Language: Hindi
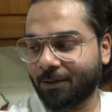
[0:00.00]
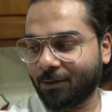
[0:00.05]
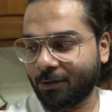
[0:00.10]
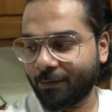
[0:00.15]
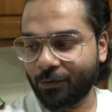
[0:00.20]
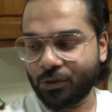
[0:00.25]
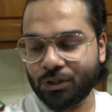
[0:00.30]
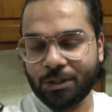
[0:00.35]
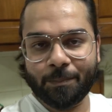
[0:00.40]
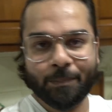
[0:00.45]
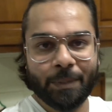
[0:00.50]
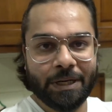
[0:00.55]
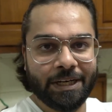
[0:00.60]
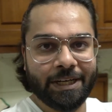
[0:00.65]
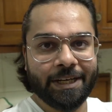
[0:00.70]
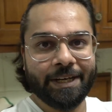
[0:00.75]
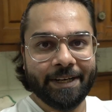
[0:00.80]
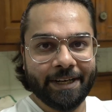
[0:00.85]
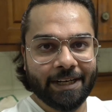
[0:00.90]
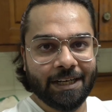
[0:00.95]
तो वो जब बन
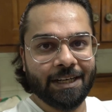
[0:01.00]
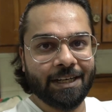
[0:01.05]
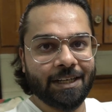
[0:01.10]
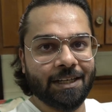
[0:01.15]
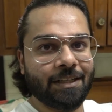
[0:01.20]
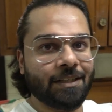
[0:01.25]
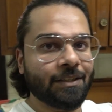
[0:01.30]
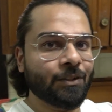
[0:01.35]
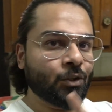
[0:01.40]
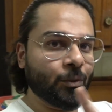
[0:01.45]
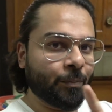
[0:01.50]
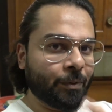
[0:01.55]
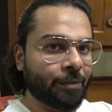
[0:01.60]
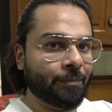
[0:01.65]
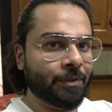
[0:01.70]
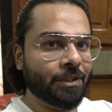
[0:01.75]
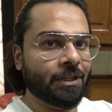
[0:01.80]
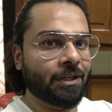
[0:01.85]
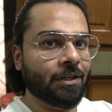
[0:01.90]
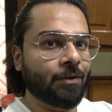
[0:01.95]
के निकलेगा तो फिर
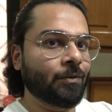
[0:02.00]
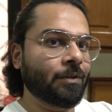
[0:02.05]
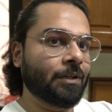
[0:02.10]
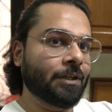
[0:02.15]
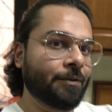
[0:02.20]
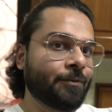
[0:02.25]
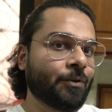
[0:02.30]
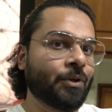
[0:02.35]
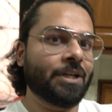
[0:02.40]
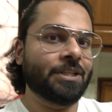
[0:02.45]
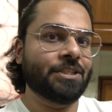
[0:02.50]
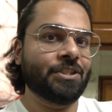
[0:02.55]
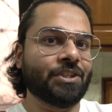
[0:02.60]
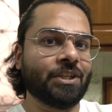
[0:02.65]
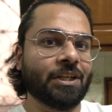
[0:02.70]
मैं दिखाऊँगा कि वो कैसी